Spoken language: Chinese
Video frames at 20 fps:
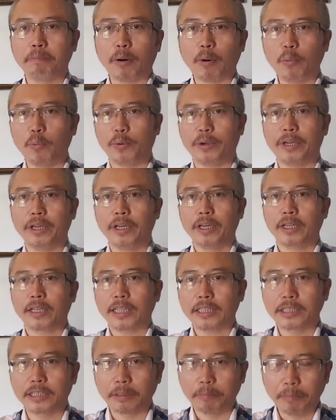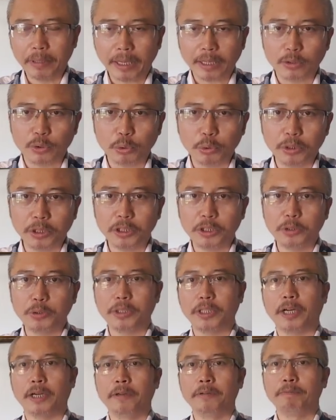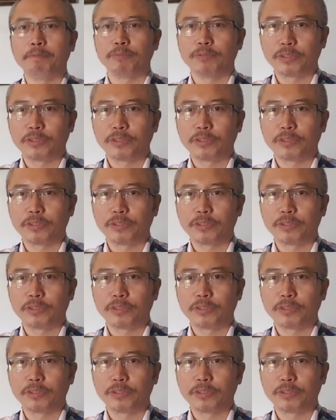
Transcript: 包围，他怎么样出得去呢？